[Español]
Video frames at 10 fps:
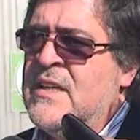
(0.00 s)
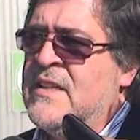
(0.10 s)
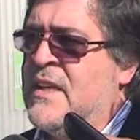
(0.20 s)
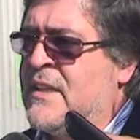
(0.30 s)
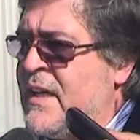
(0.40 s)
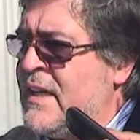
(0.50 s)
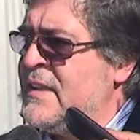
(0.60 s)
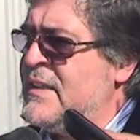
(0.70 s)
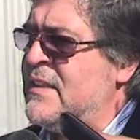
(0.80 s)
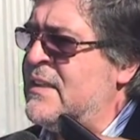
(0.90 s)
y
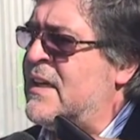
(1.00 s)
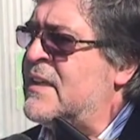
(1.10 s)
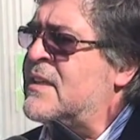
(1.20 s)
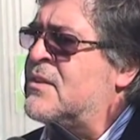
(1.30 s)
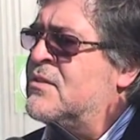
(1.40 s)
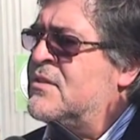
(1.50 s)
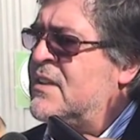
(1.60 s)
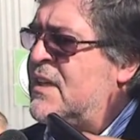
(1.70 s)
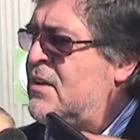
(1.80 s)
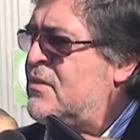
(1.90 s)
están y hay que
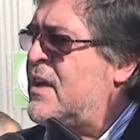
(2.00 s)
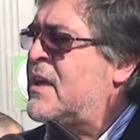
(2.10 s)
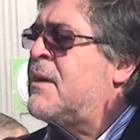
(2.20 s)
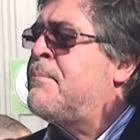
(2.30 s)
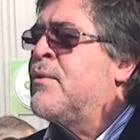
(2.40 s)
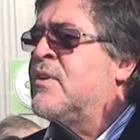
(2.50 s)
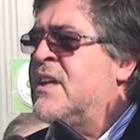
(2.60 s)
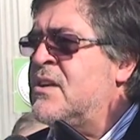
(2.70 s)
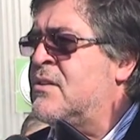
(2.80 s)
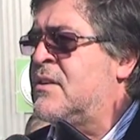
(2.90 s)
considerarlo y hay que
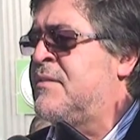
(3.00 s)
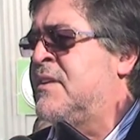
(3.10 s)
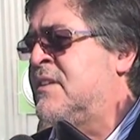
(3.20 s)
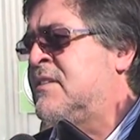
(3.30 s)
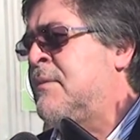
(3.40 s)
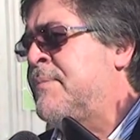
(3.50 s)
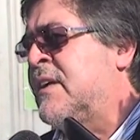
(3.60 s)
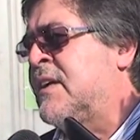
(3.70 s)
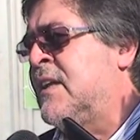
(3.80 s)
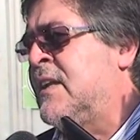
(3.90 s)
ponerlo en evidencia
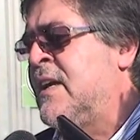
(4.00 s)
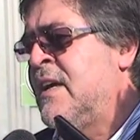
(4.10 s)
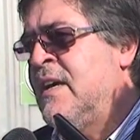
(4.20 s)
para que